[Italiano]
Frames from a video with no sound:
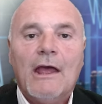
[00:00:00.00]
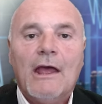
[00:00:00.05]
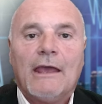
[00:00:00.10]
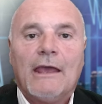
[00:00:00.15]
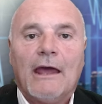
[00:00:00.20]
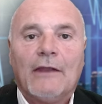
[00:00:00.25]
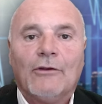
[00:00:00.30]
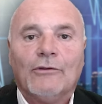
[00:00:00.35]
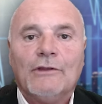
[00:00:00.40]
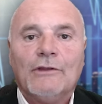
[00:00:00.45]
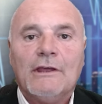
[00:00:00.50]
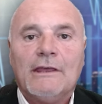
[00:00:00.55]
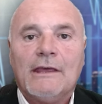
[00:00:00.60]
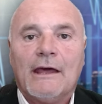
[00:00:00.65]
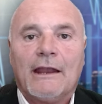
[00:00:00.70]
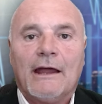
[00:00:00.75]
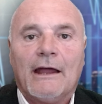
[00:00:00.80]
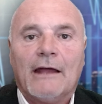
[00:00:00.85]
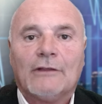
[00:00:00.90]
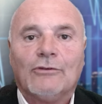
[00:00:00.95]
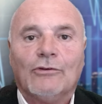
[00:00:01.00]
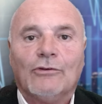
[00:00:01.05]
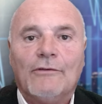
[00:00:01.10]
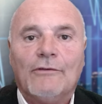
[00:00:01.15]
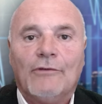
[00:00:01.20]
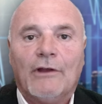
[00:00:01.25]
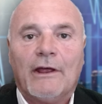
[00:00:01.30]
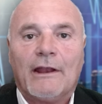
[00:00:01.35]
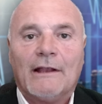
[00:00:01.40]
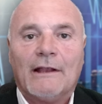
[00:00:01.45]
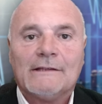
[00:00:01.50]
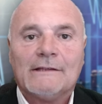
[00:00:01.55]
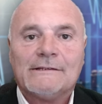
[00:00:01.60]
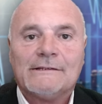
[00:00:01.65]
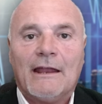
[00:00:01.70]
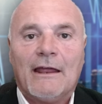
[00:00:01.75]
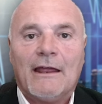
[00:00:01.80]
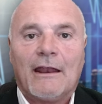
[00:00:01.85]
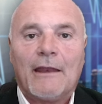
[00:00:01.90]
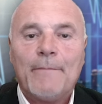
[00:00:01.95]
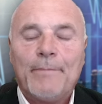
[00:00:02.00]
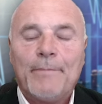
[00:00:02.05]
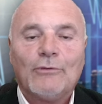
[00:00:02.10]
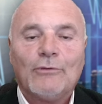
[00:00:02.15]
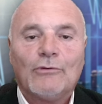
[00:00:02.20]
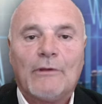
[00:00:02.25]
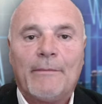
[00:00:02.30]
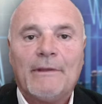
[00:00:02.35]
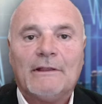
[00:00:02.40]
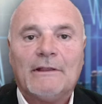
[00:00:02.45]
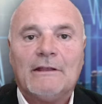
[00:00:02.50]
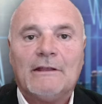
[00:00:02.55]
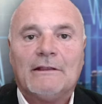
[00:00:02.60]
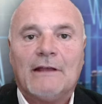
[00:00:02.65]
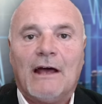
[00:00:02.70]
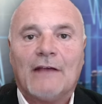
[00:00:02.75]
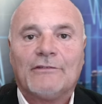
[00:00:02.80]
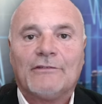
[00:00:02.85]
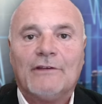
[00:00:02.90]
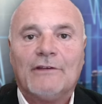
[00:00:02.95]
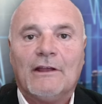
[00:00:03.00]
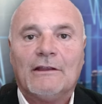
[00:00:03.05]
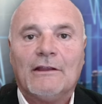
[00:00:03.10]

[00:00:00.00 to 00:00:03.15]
che hanno dichiarato di voler alzare ripetutamente i tassi,